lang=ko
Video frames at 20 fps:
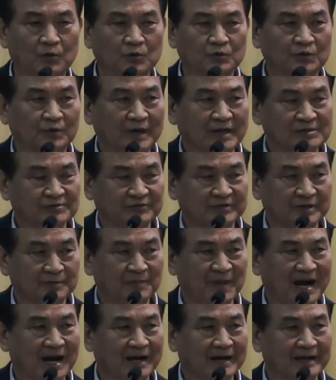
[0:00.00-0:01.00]
공존할 수
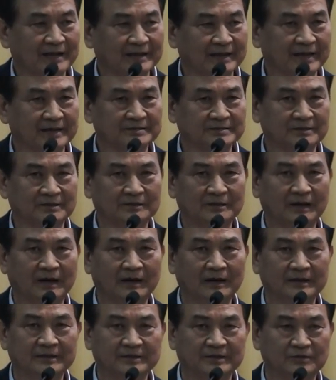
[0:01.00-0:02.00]
있는 방안에
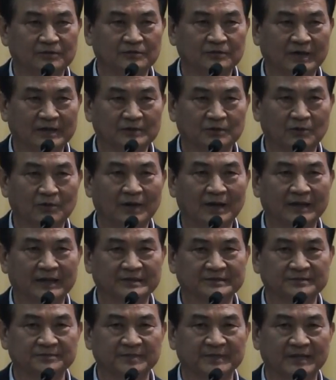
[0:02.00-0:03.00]
대해서 연구하도록
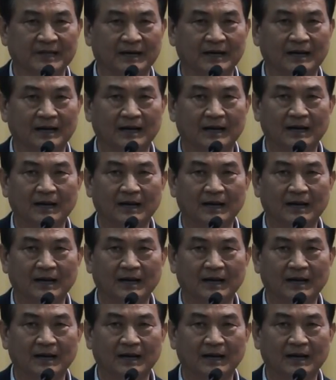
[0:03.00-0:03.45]
하겠습니다.